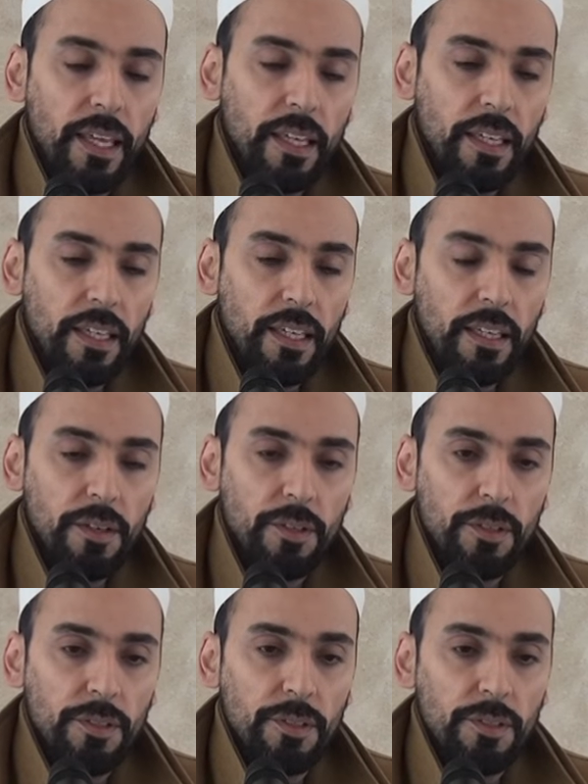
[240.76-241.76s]
et
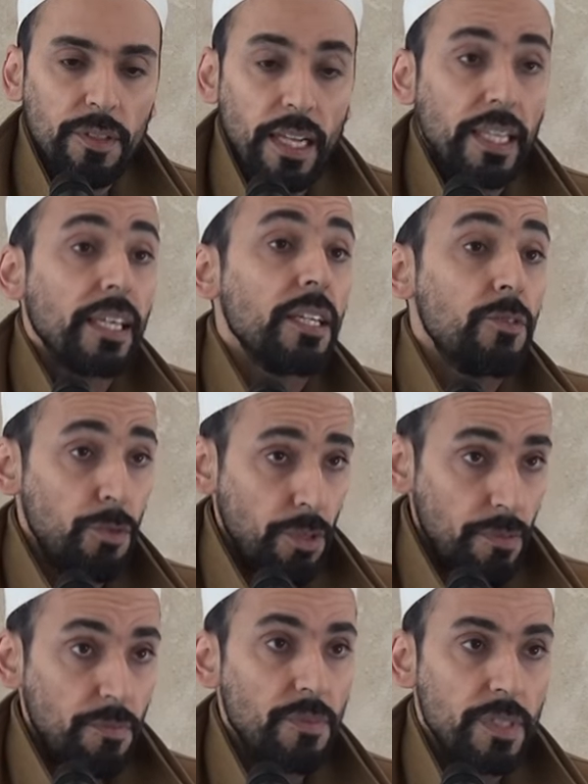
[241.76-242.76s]
à l'écriture.